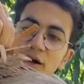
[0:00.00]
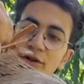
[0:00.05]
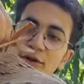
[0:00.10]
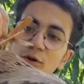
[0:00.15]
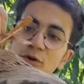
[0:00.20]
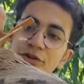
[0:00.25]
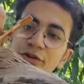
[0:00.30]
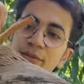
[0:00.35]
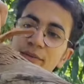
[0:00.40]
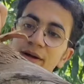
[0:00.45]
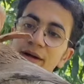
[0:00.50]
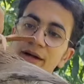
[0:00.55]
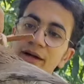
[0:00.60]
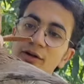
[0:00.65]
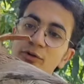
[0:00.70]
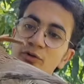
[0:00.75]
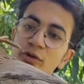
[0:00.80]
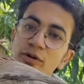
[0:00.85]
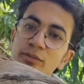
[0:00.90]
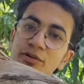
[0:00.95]
انا كنت
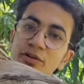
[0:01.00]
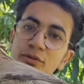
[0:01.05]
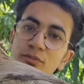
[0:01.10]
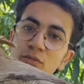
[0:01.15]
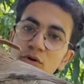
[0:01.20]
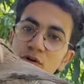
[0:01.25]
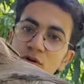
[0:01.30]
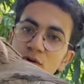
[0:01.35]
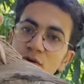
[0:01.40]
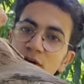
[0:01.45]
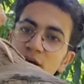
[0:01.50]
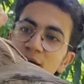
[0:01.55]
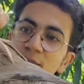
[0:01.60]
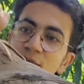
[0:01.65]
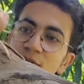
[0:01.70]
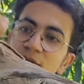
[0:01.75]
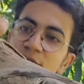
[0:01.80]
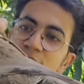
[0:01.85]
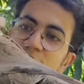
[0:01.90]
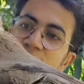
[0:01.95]
مأكد ورابط البرقع
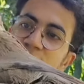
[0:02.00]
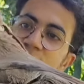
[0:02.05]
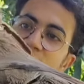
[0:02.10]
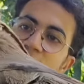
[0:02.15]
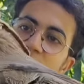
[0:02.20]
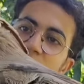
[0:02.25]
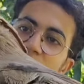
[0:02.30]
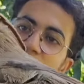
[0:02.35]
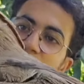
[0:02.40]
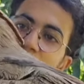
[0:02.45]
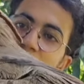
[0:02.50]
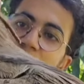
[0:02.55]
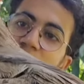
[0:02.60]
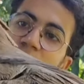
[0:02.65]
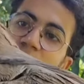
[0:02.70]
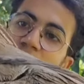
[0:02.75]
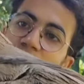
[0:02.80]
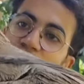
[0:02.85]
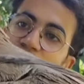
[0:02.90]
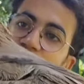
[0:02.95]
جامد
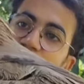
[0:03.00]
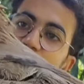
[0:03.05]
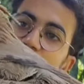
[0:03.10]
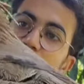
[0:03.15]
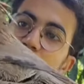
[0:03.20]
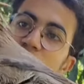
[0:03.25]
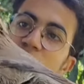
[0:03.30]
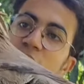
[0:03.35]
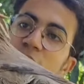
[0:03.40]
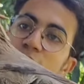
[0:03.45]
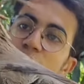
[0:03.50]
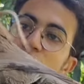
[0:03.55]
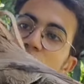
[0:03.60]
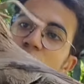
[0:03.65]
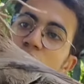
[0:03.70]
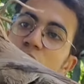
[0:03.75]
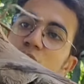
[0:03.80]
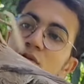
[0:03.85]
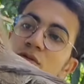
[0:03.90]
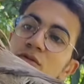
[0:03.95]
عشان هو ممكن يفكه